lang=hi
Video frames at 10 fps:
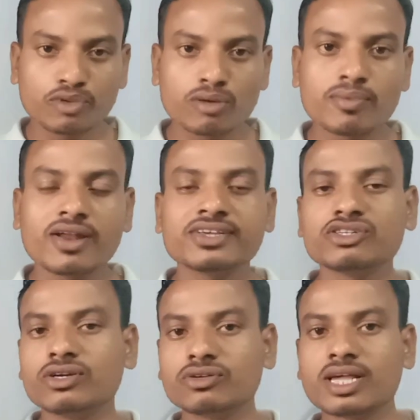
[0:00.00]
डिप्लोमा वाले
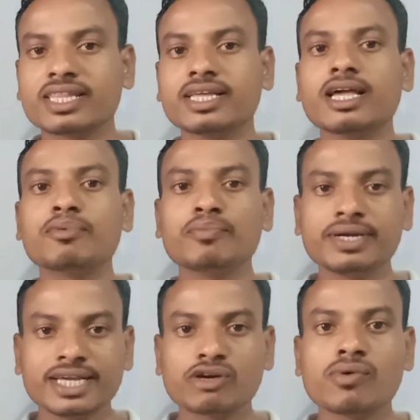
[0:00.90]
स्टूडेंट हो जाते हैं या फिर
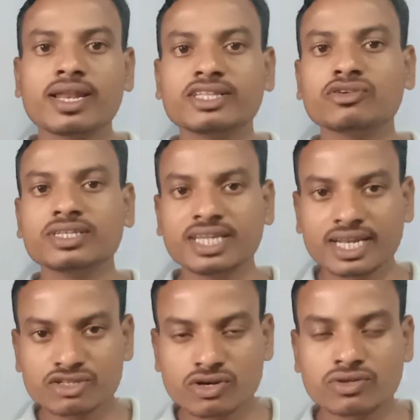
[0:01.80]
बीटेक वाले जो
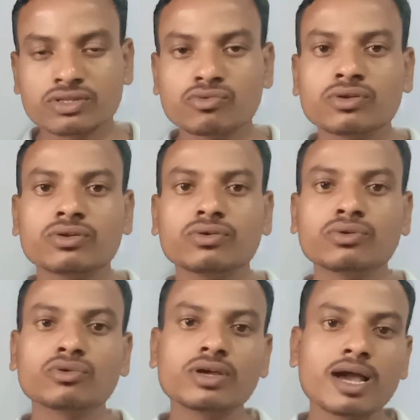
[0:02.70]
इंजीनियरिंग स्टूडेंट होते हैं उन,
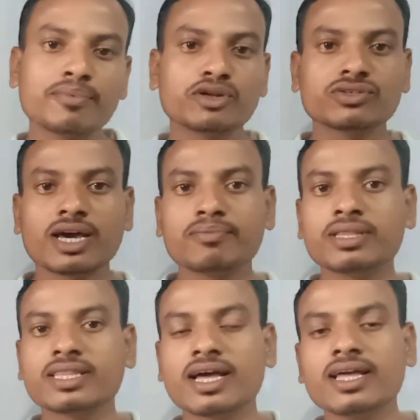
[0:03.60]
उनको यहाँ पे रोज़गार
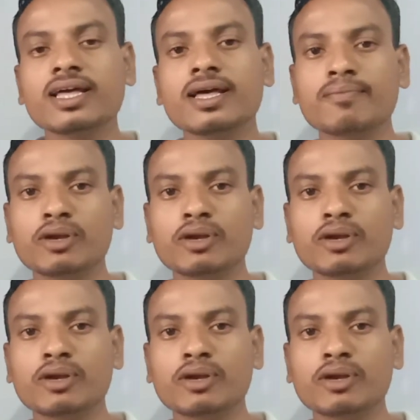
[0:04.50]
मिलता है